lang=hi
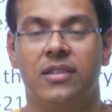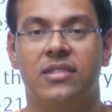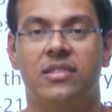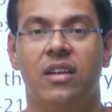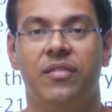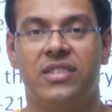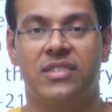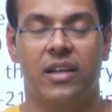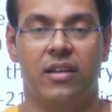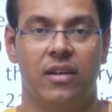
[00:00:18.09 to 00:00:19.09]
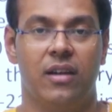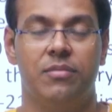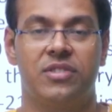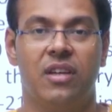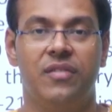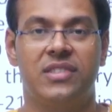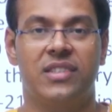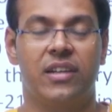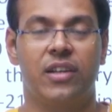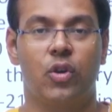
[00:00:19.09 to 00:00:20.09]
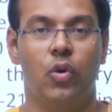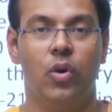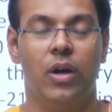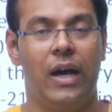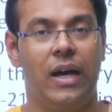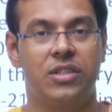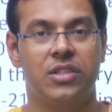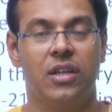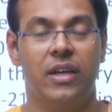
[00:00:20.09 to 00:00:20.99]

सर्विस सेक्टर हम सर्विस सेक्टर को आज